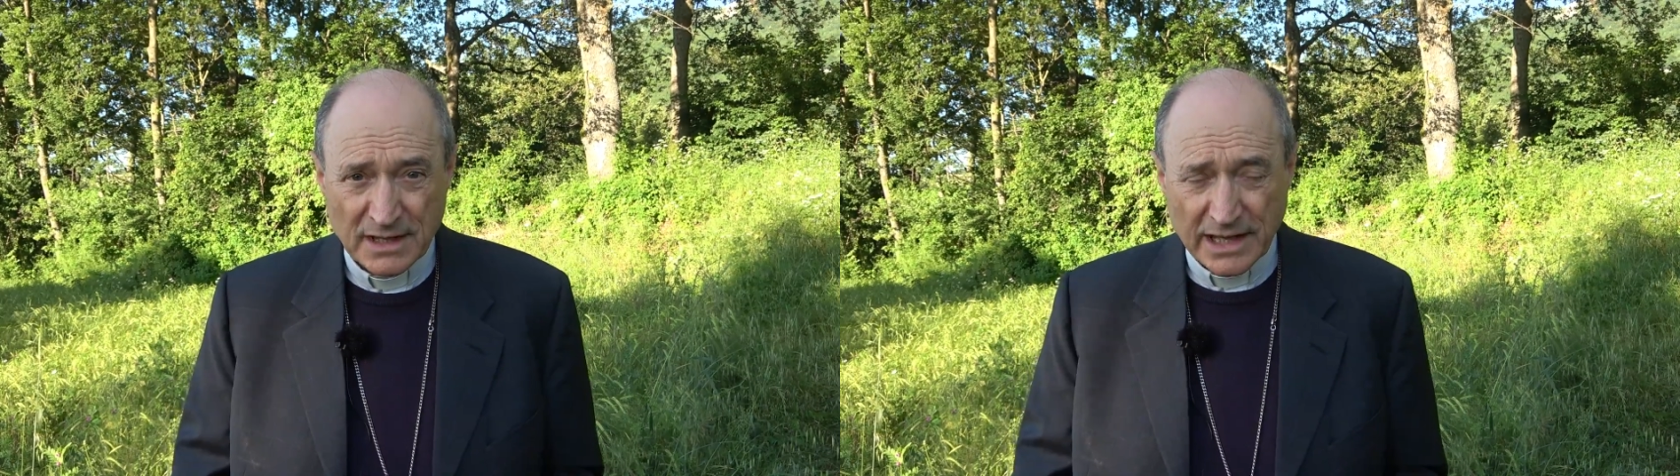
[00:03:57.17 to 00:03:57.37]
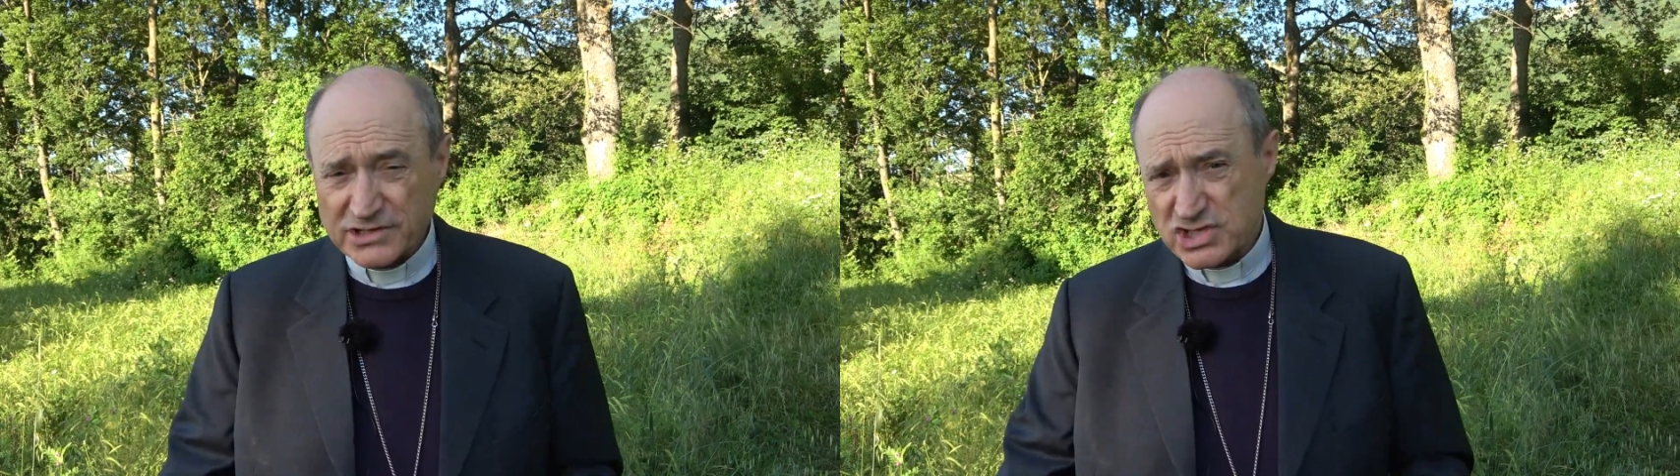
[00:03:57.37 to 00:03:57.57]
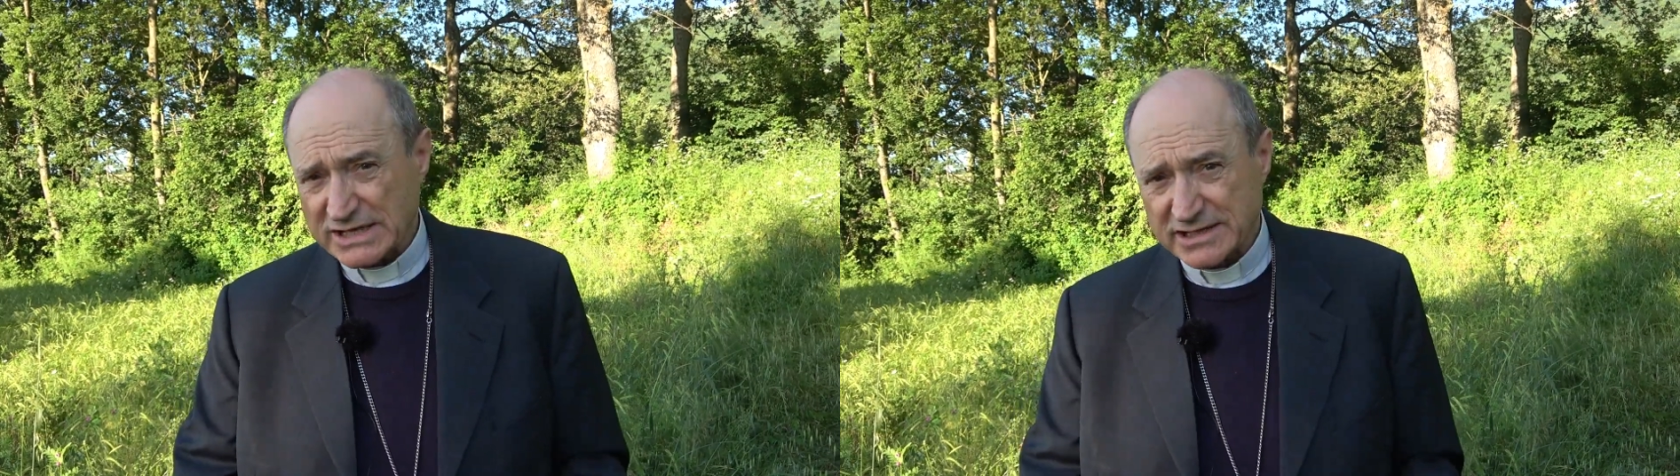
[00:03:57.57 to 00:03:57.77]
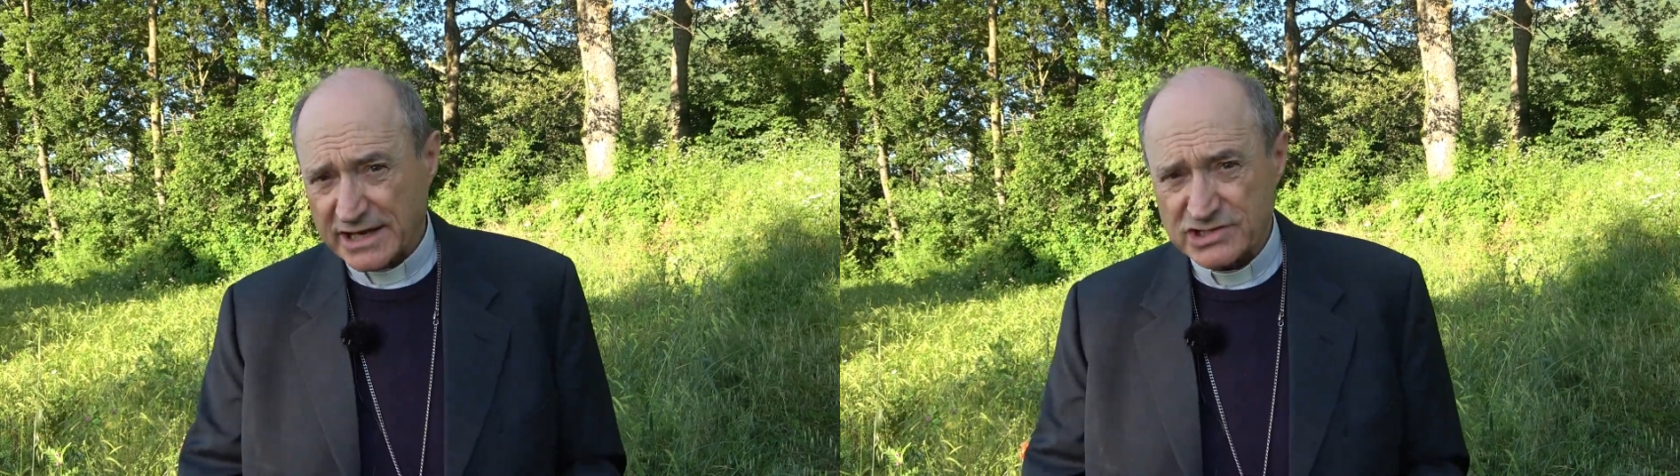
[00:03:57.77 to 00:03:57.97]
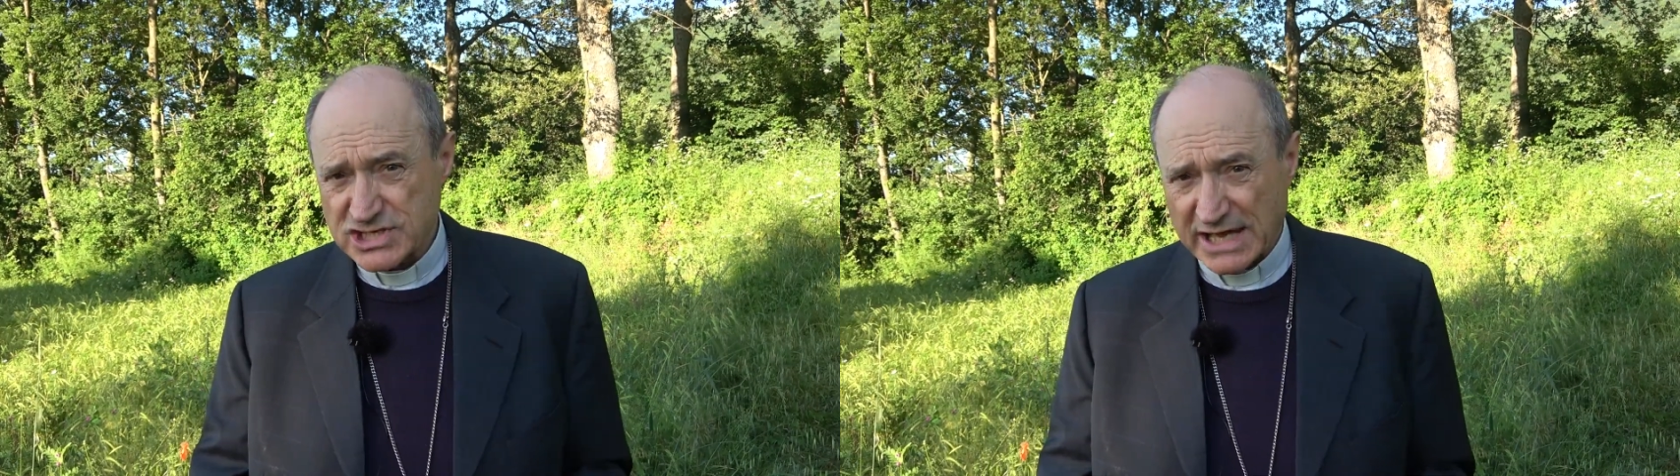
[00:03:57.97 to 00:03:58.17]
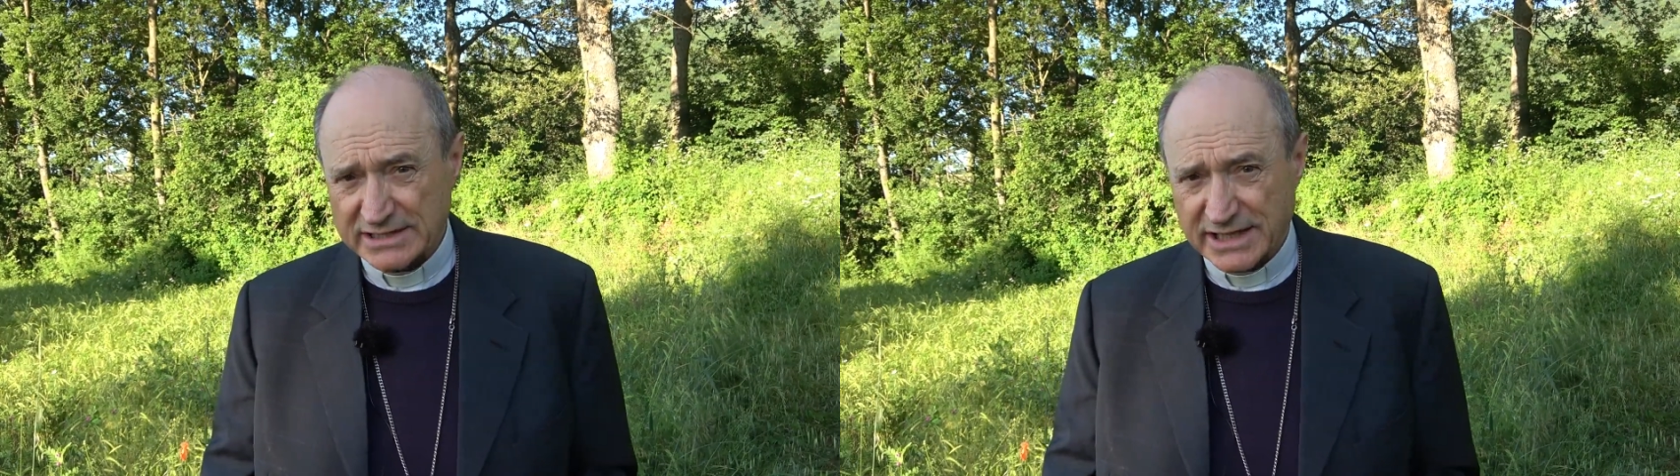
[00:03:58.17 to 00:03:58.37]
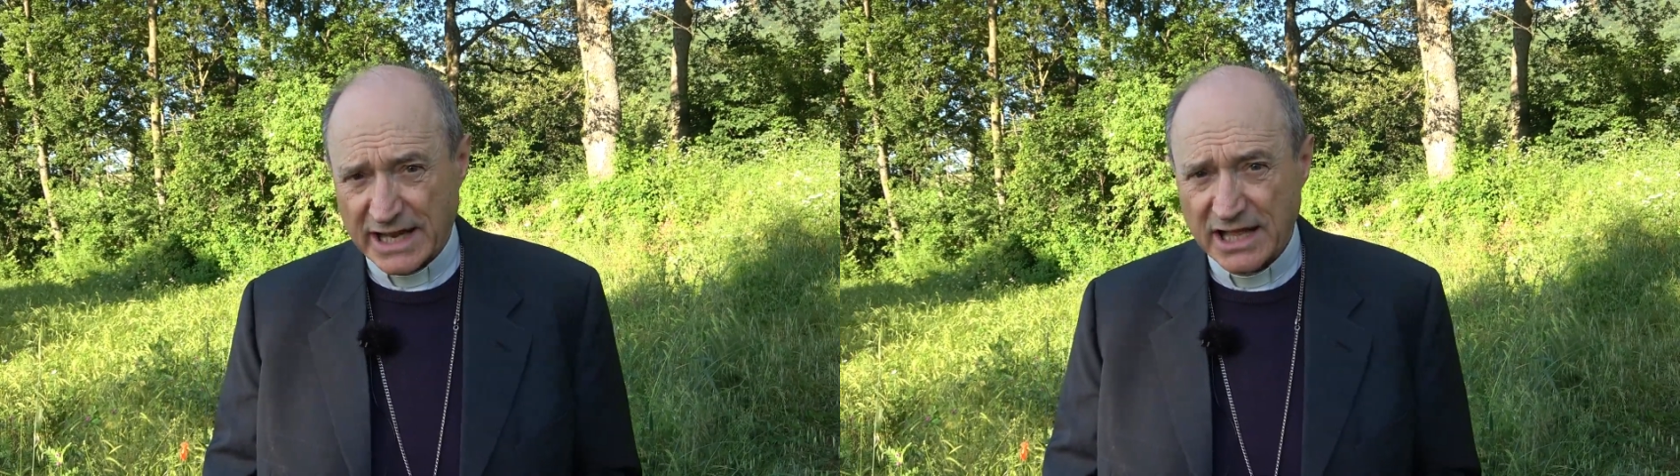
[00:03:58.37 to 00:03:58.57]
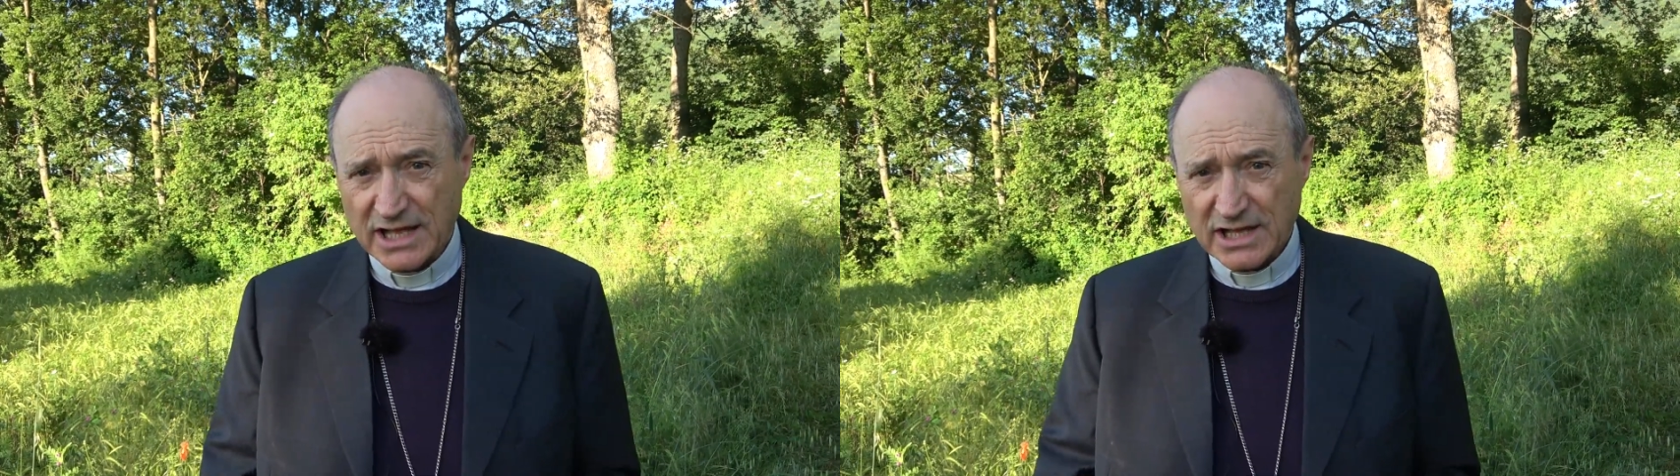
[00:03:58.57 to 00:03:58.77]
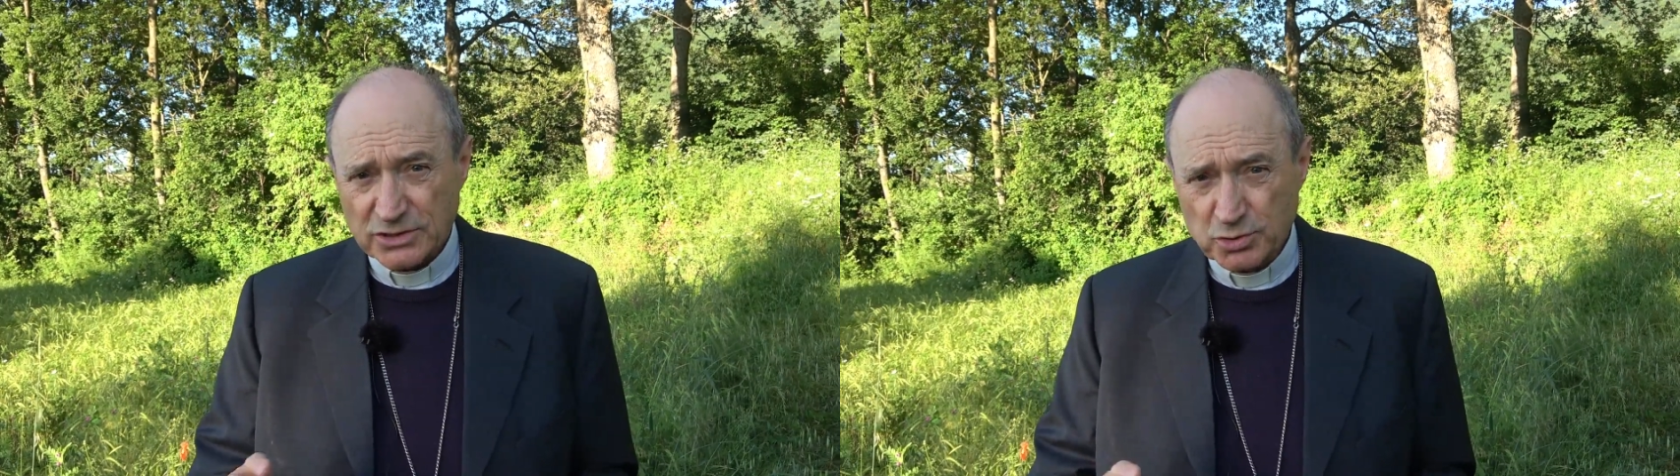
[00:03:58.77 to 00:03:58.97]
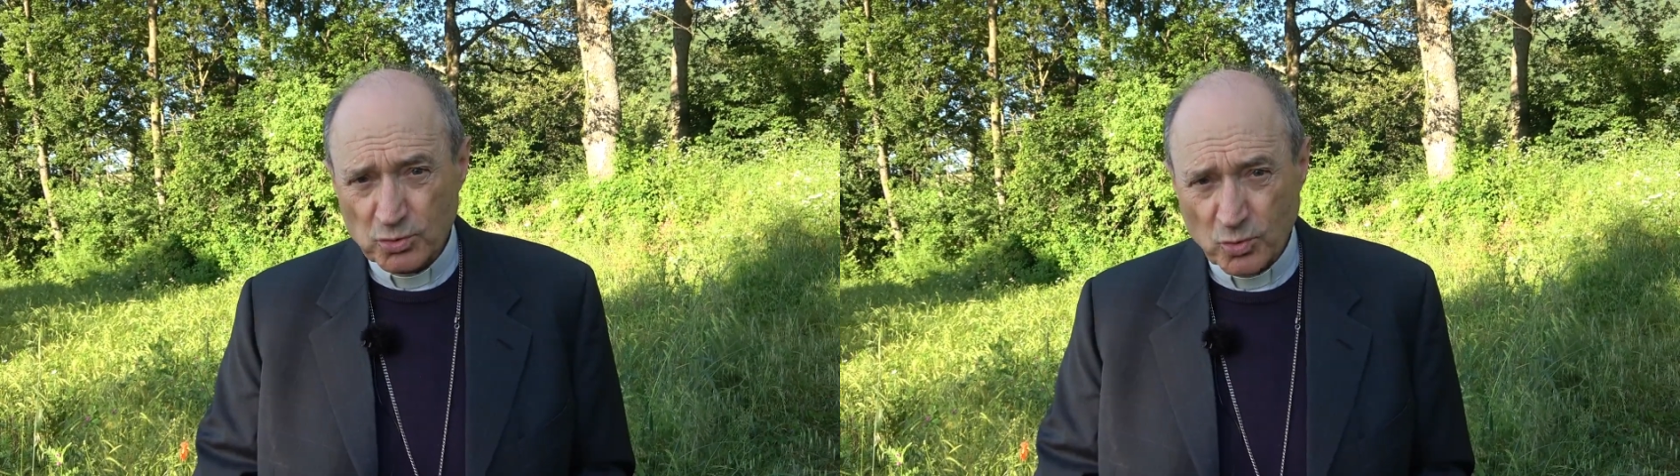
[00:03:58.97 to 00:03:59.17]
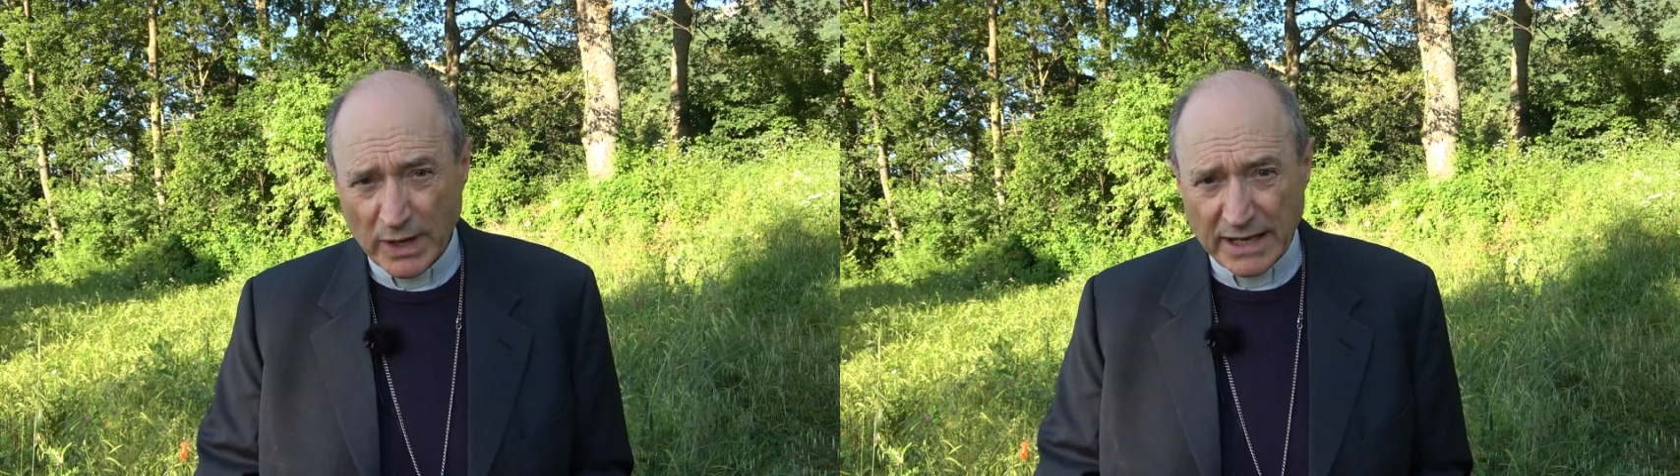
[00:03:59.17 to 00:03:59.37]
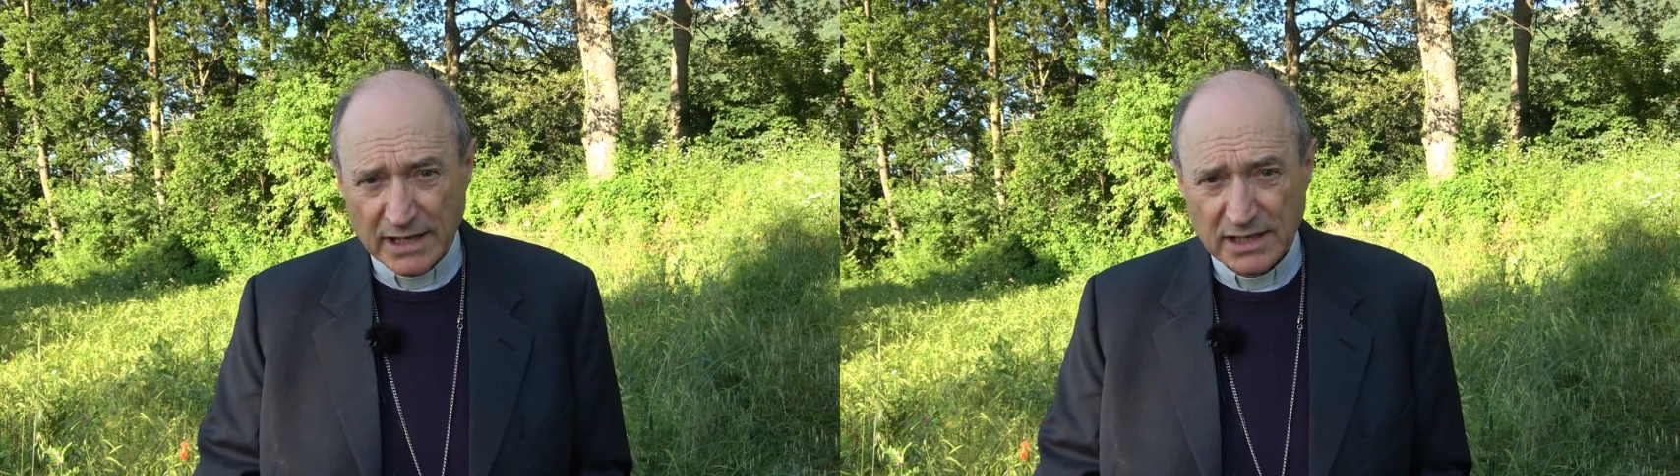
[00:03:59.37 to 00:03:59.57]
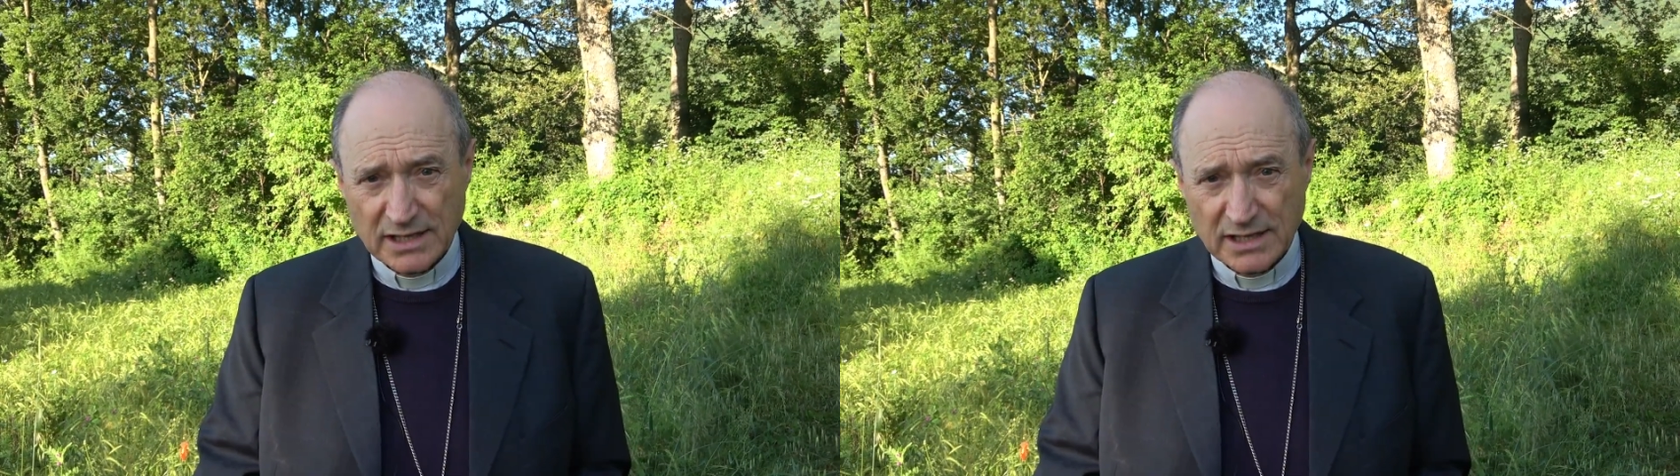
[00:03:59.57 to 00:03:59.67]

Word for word: eccetera, eccetera. Dunque,